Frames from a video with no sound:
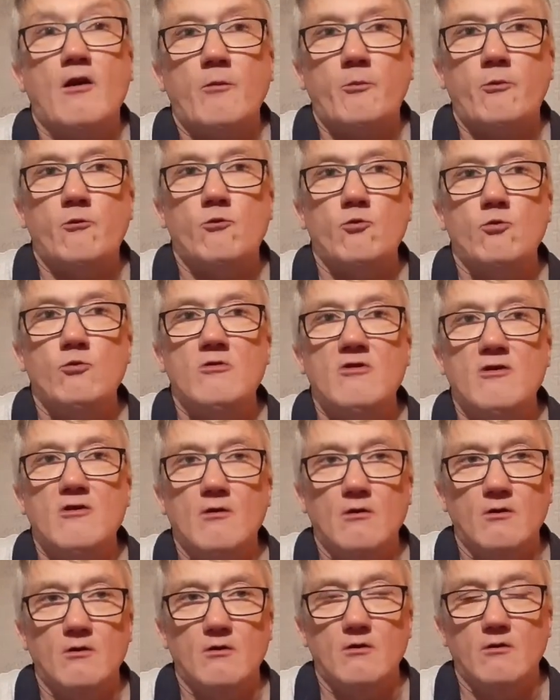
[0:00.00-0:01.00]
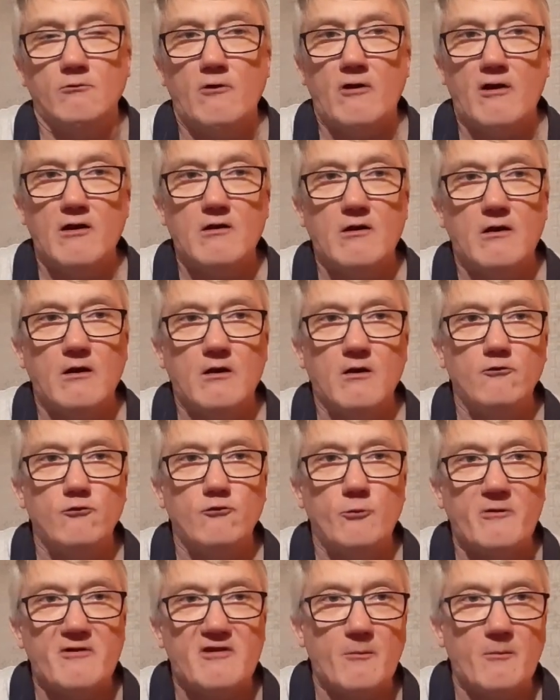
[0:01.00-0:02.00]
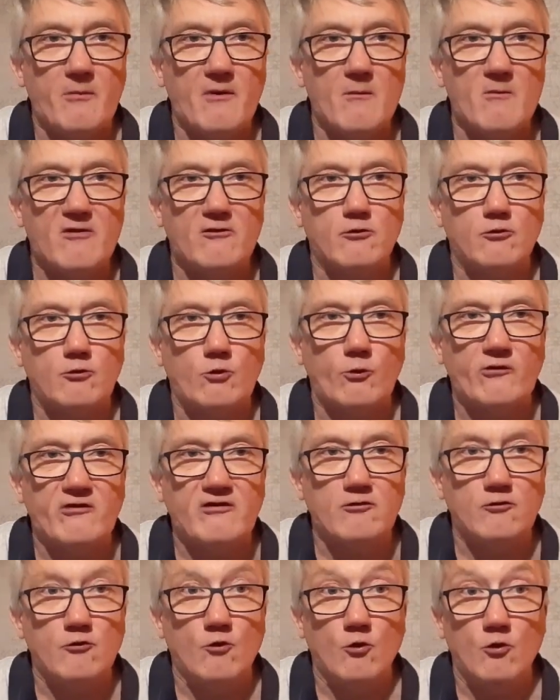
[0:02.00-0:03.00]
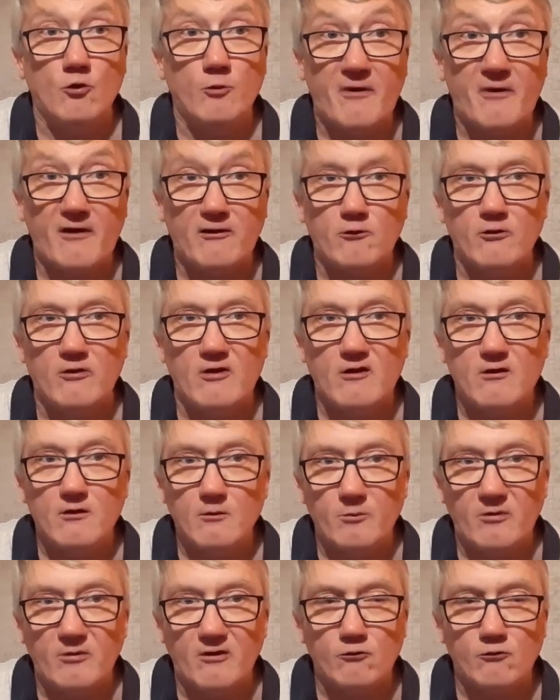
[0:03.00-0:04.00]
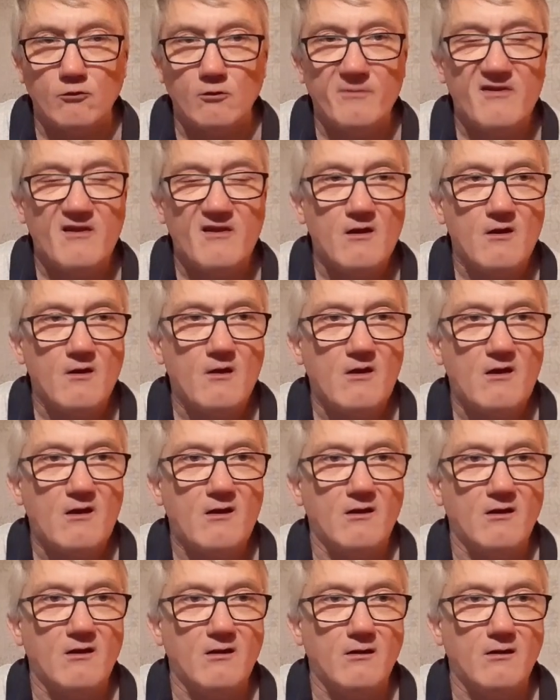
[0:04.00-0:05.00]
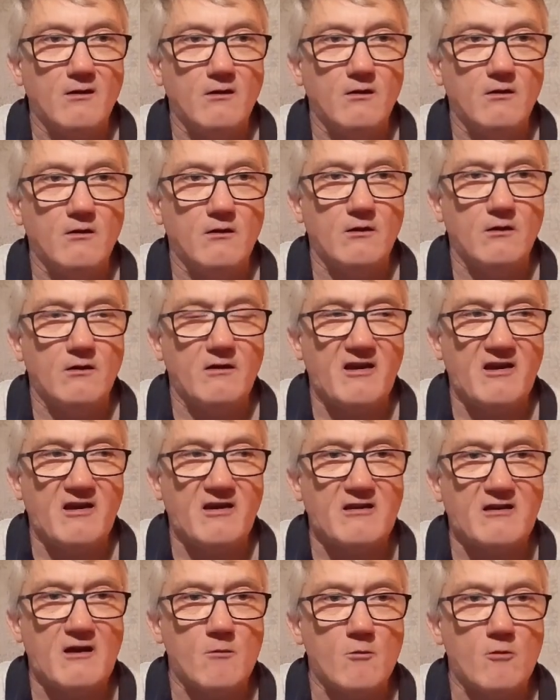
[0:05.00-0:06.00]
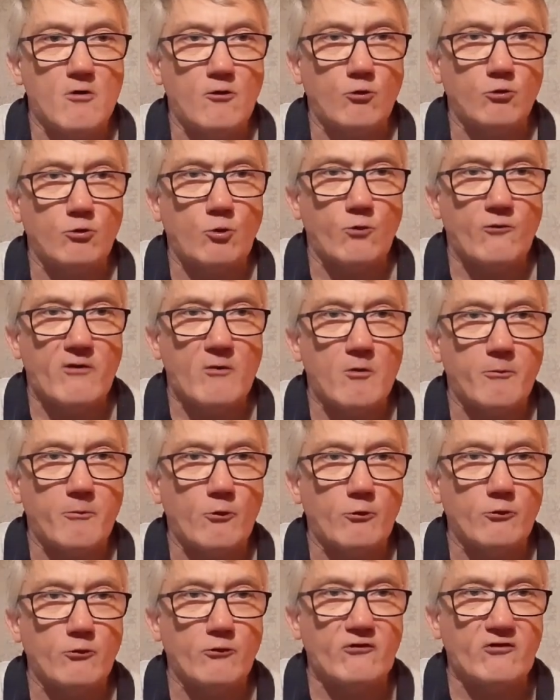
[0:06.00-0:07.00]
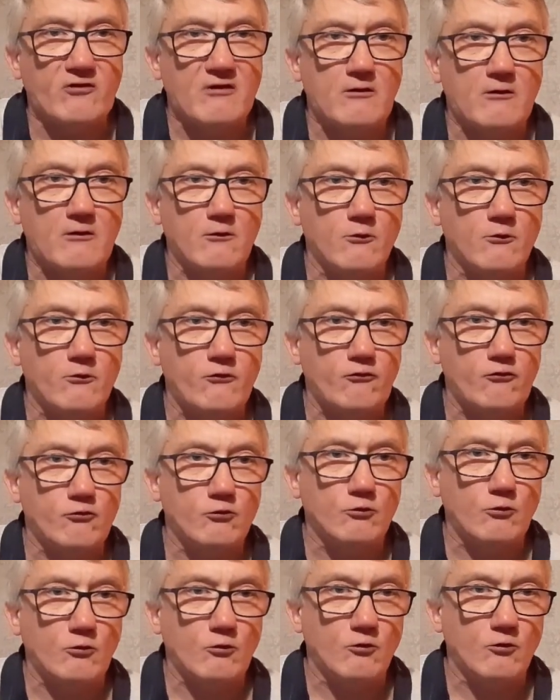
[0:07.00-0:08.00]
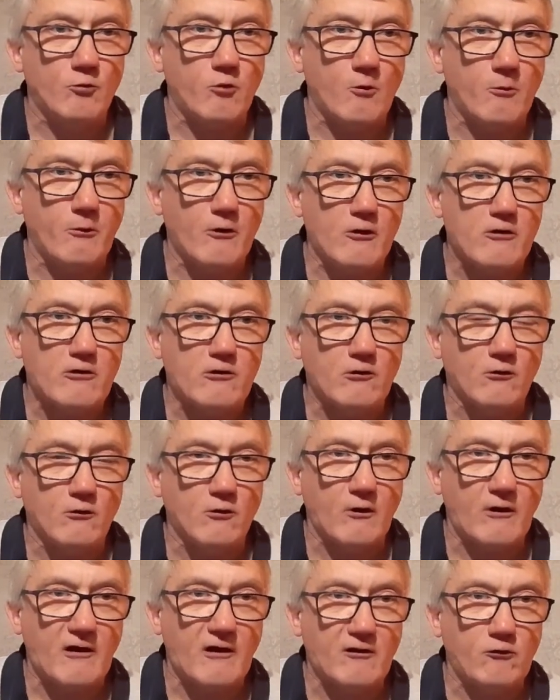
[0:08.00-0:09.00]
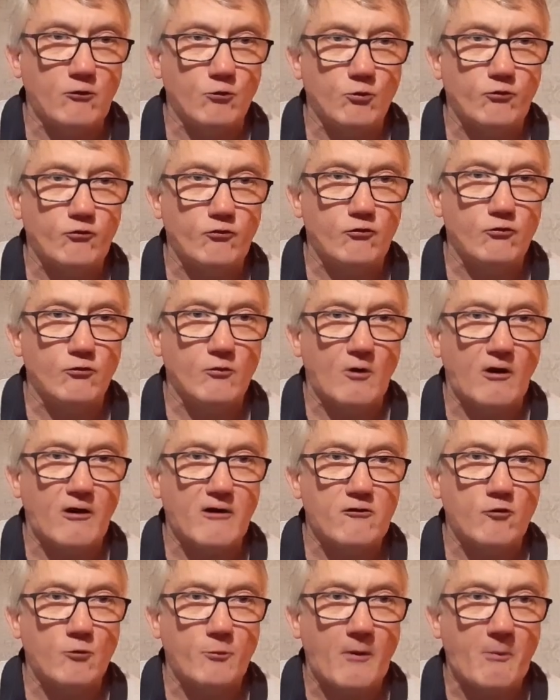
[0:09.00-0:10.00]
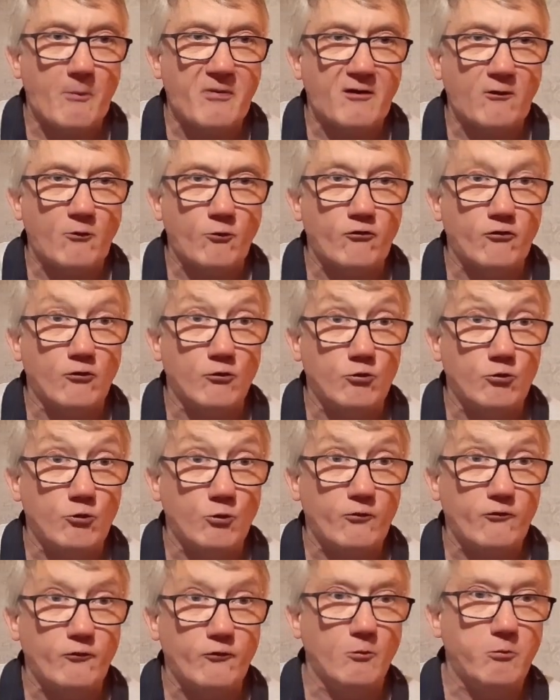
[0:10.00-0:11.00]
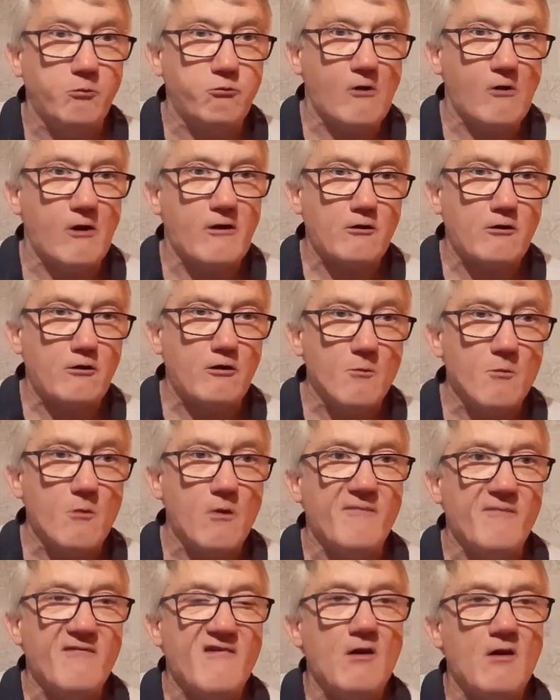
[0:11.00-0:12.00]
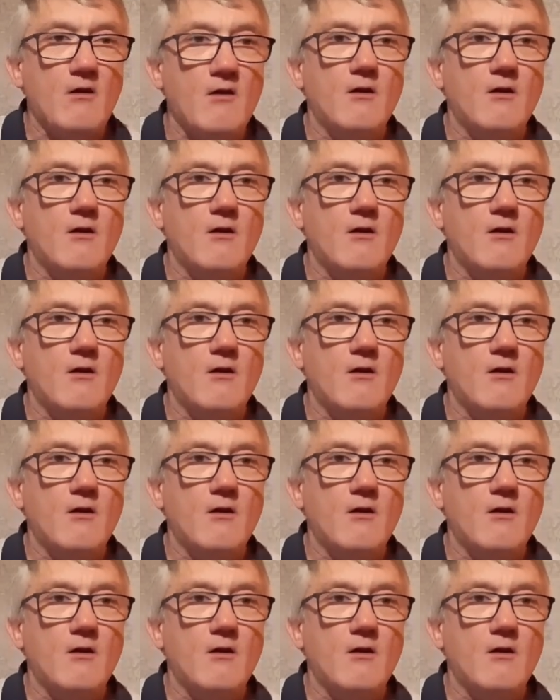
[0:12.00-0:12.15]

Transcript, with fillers: Et puis euh, voilà, hein, n'oubliez pas mes autres sites partenaires, bien sûr. et également retrouvez mon pronostic sur mon blog radio turf.com